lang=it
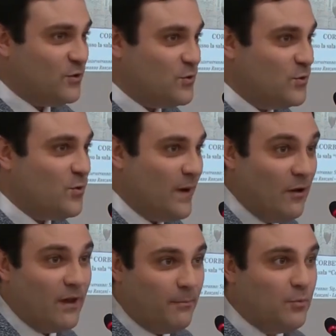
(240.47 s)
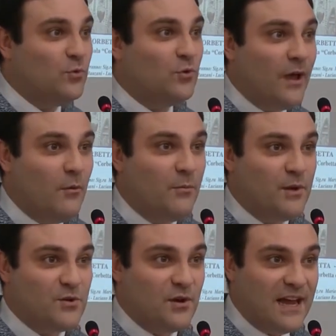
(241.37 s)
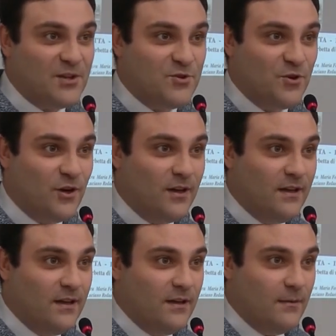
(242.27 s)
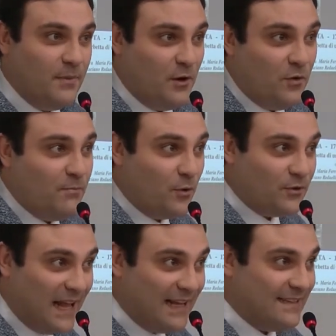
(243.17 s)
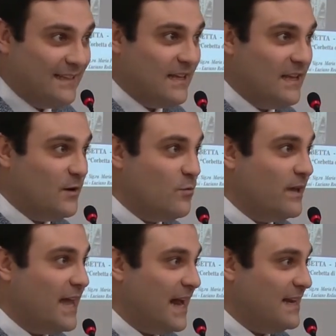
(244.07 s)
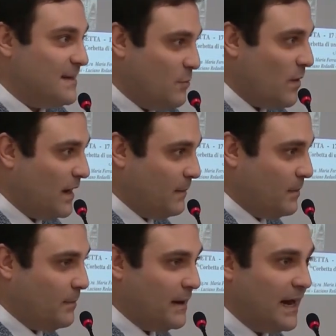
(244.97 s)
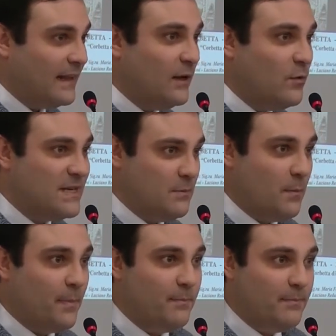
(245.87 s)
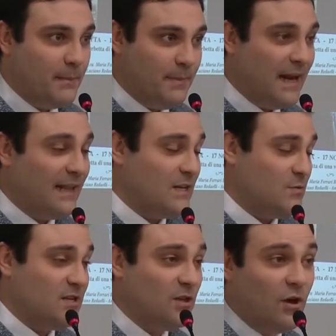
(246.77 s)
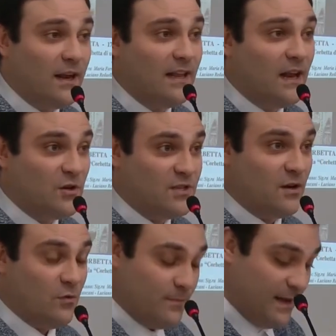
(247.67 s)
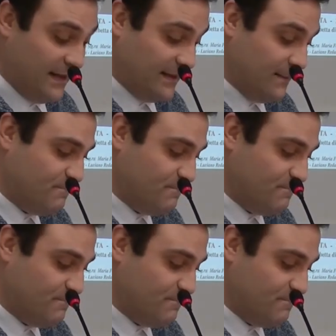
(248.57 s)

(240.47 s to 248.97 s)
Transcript: su quello che appunto è un personaggio per noi importante, Daniele Cucchiani, siamo qua anche per parlare di lui, siamo per parlare della sua storia, della nostra corbetta.